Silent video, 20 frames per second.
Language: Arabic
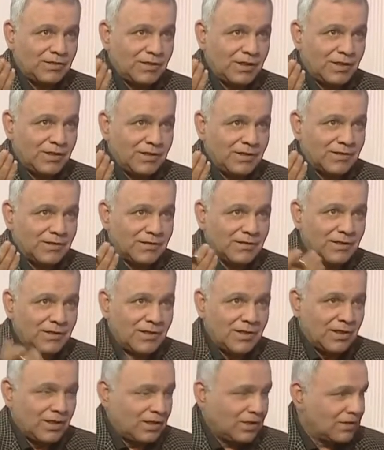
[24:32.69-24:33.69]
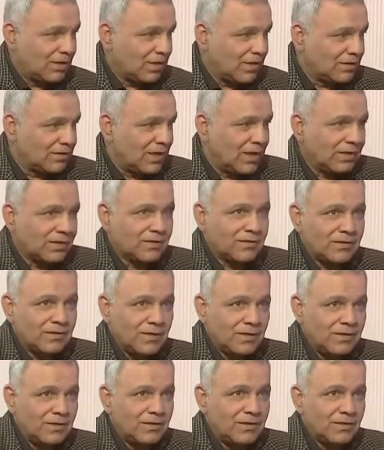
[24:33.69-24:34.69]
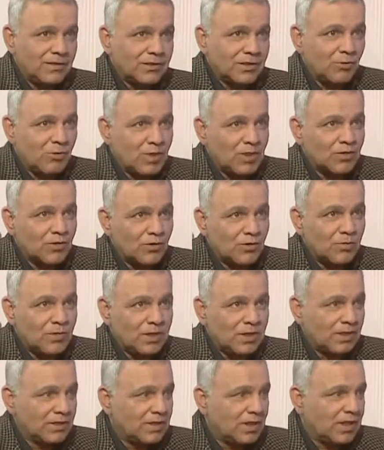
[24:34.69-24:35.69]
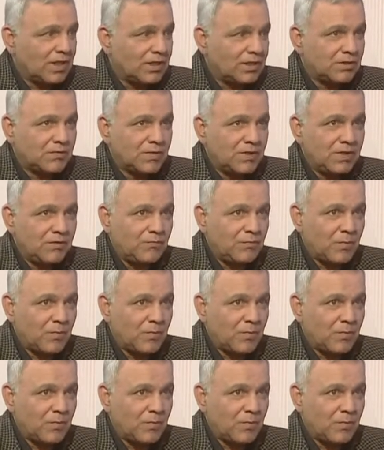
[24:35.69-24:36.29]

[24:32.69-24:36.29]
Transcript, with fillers: إذا قطعت يعني التواصل بين داعش في ريف ما هو انتهى